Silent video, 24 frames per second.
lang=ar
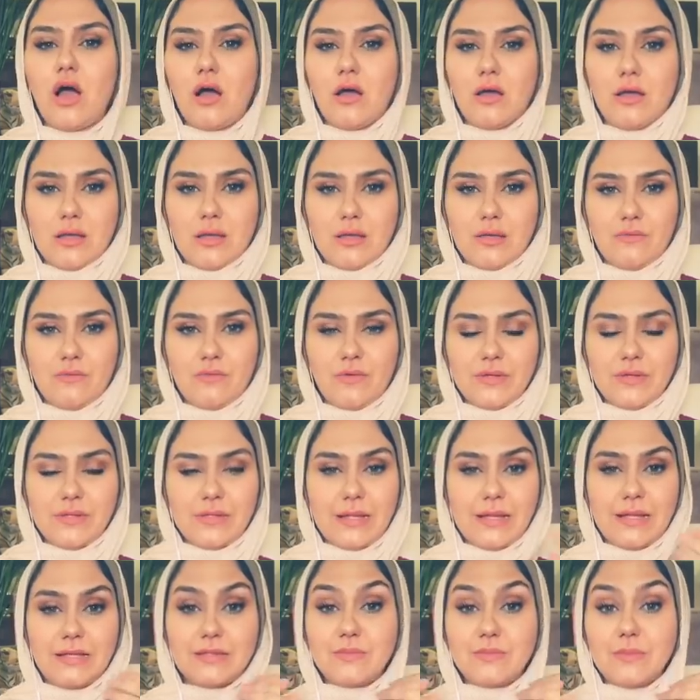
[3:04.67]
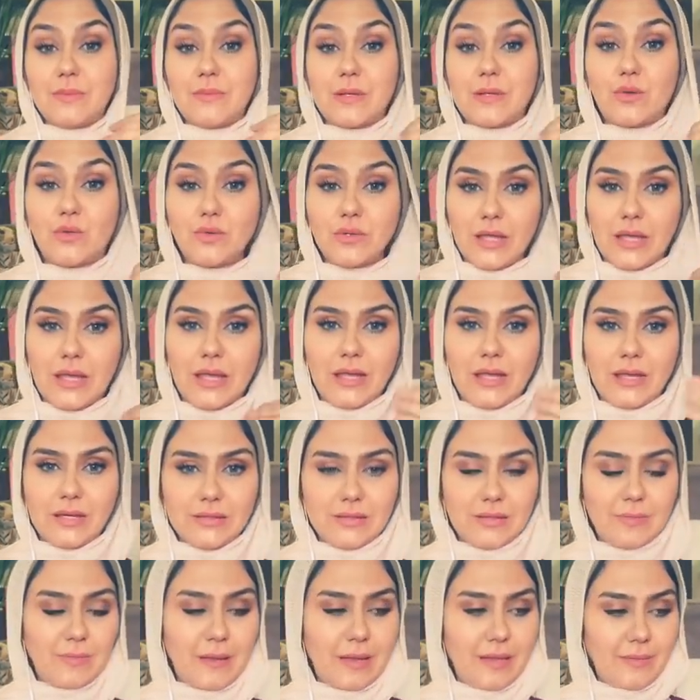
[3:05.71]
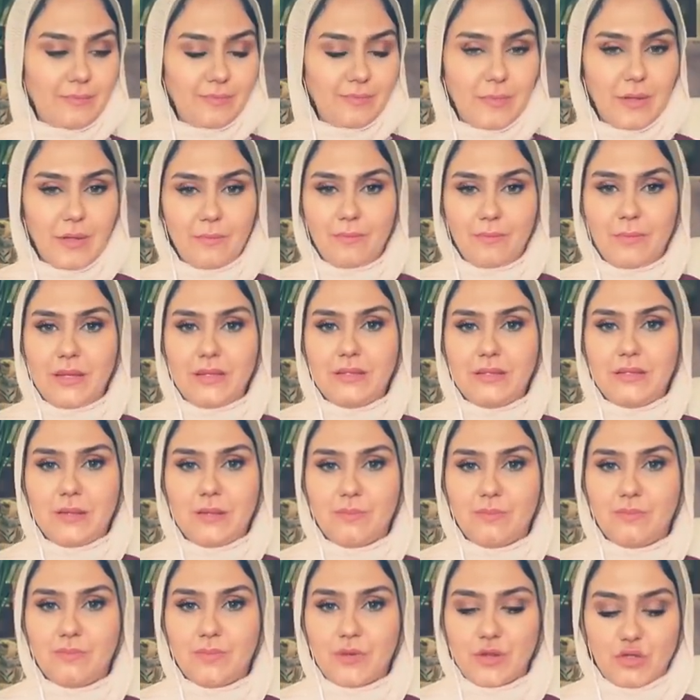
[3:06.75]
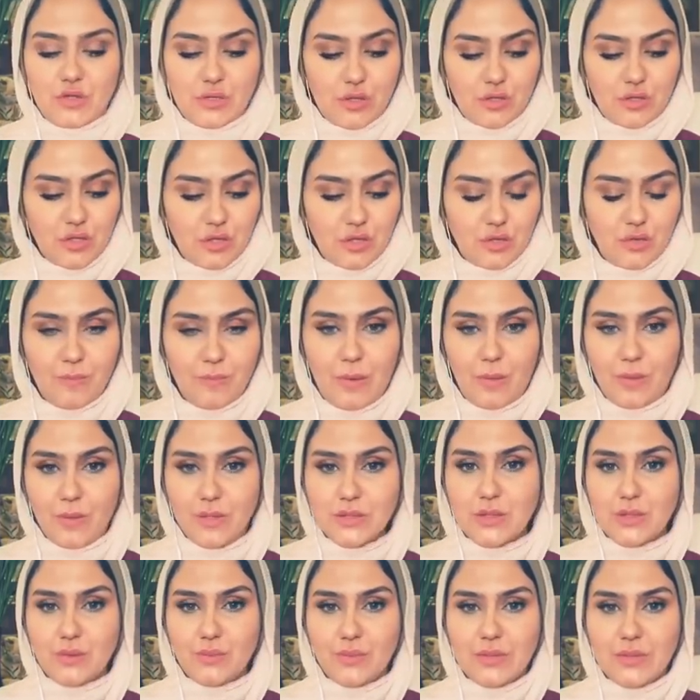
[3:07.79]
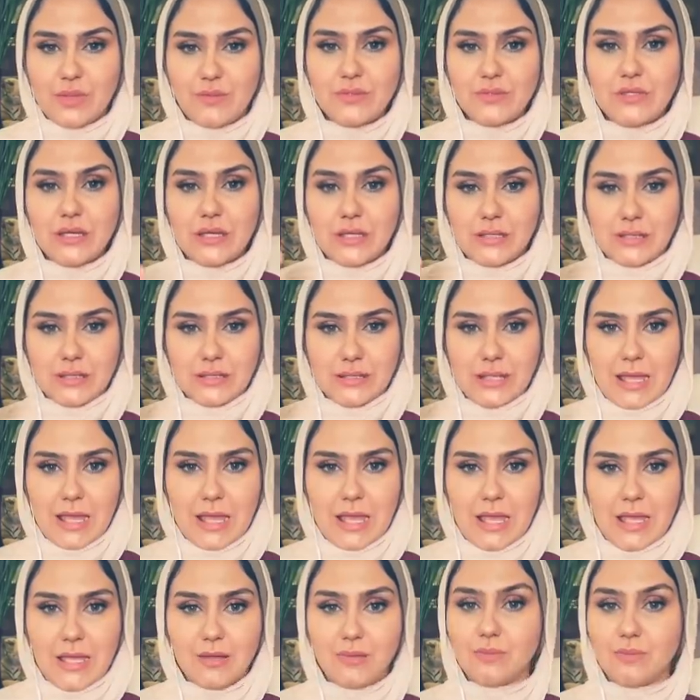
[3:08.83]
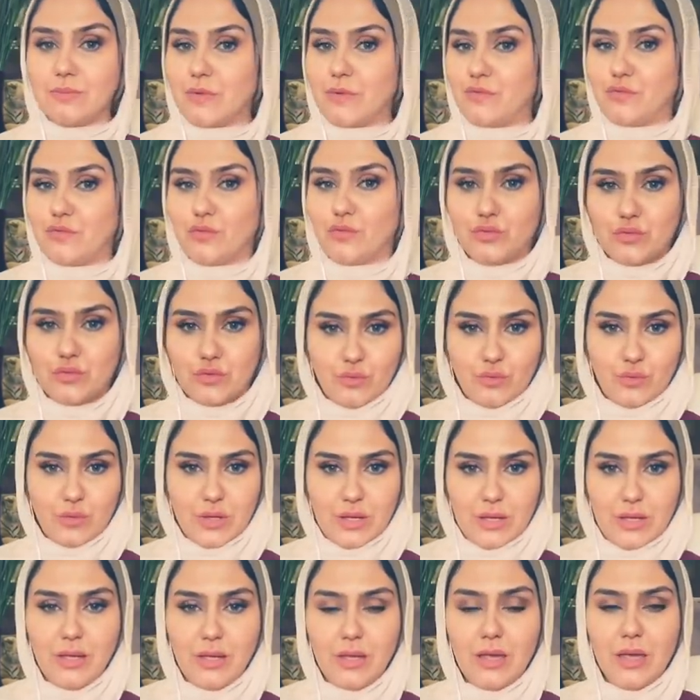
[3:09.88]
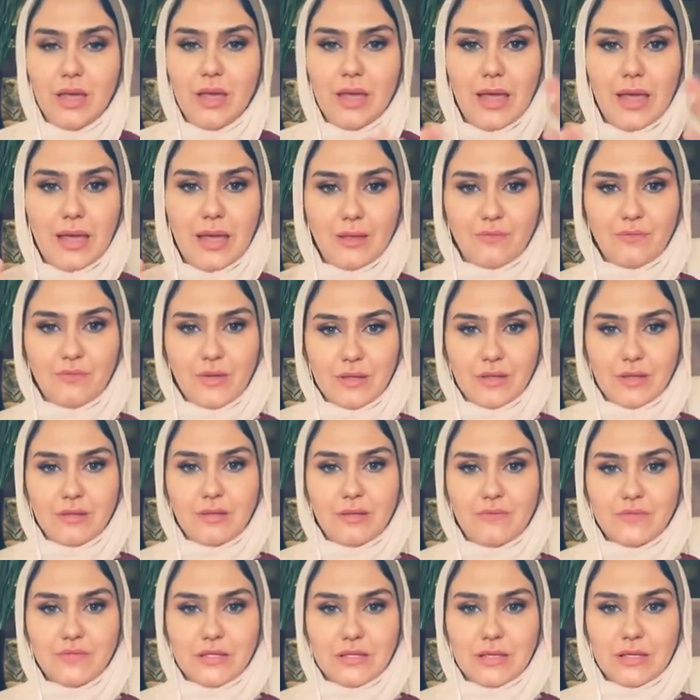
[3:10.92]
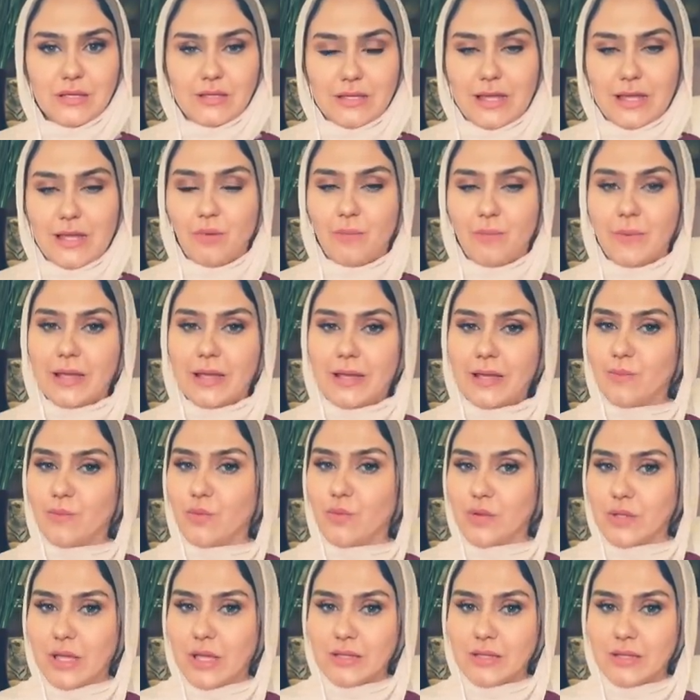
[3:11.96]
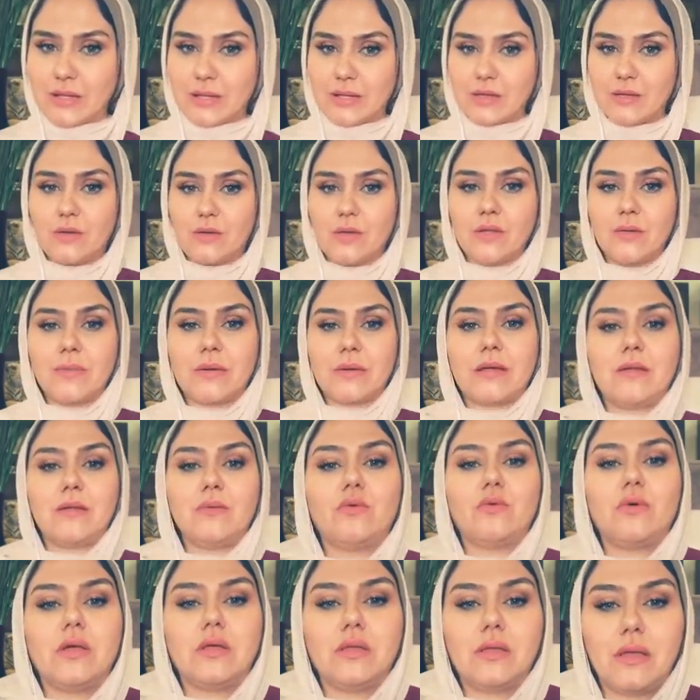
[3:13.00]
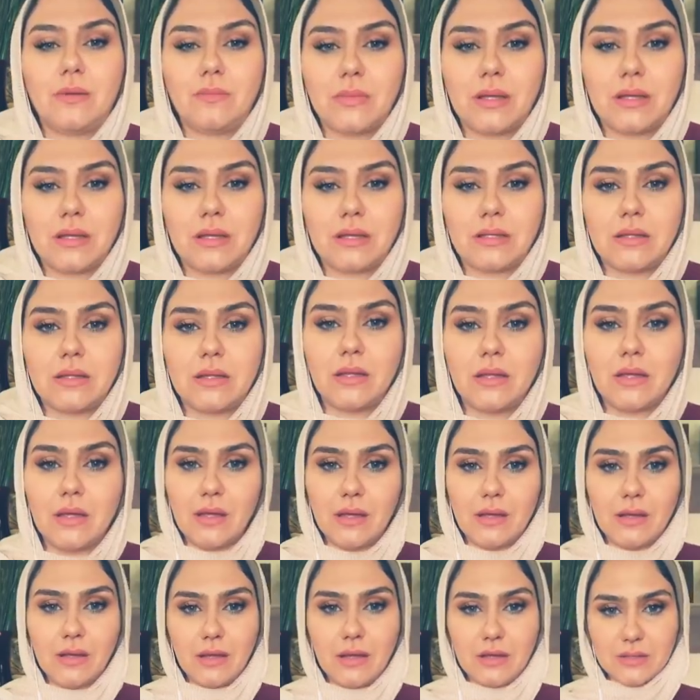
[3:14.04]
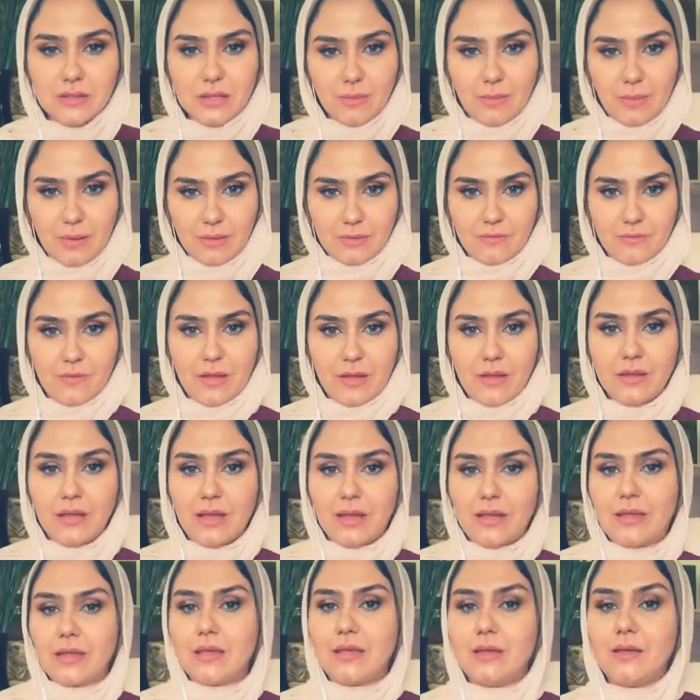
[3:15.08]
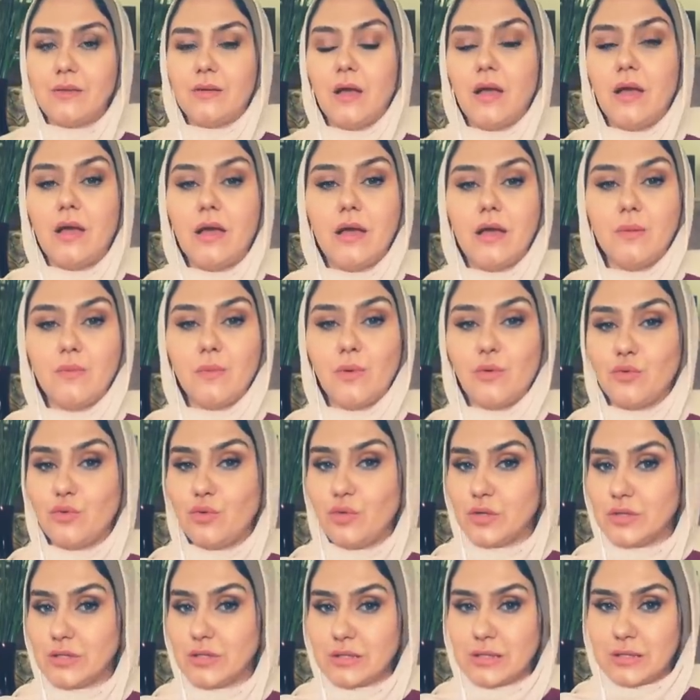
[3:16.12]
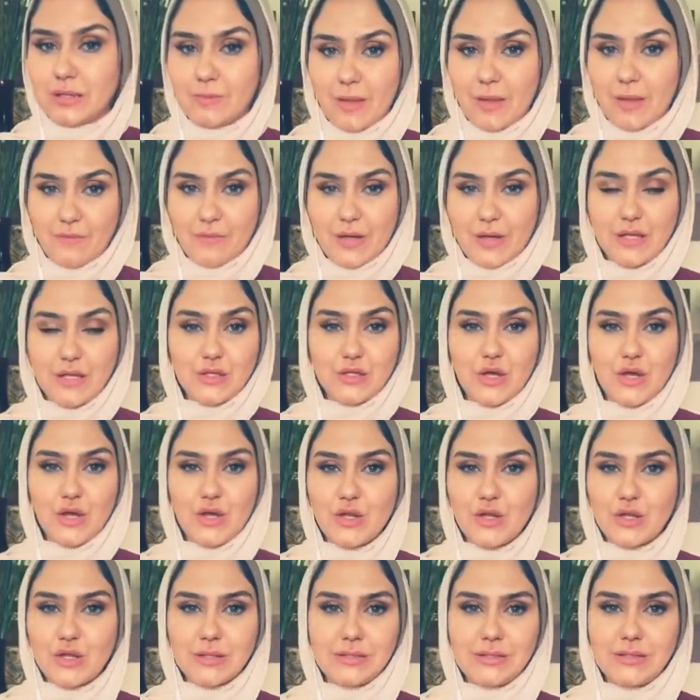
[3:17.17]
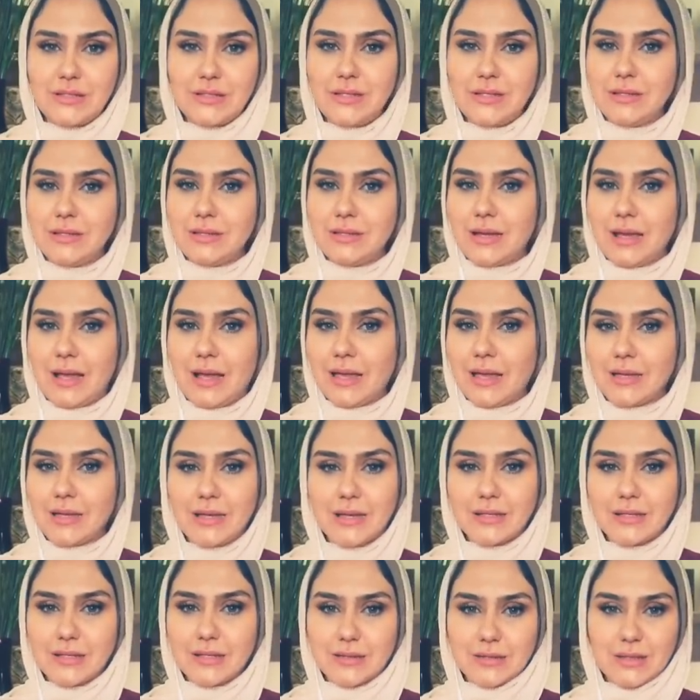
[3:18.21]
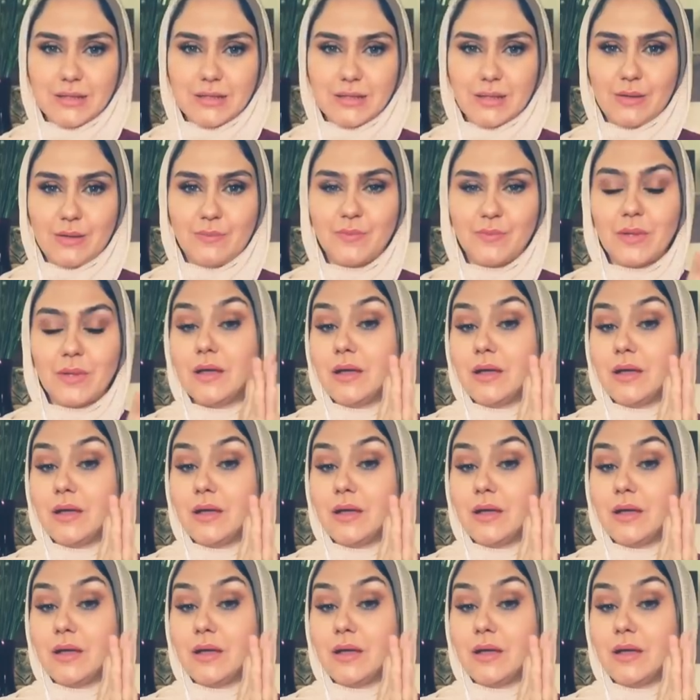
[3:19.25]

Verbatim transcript: يعني فانت لازم لما تكون قاعد تبقى مدي امبريشن عشان تبقى واثق في نفسك ان انت قاعد مفروض اوكي قاعد فارد نفسك يعني تخيل انا بكلمكم وانا قاعده كده ولا انا بكلمكم قاعده عامله كده لا طبعا فيعني ايه موضوع ان انت تبقى فارد ظهرك دي حاجه اساسيه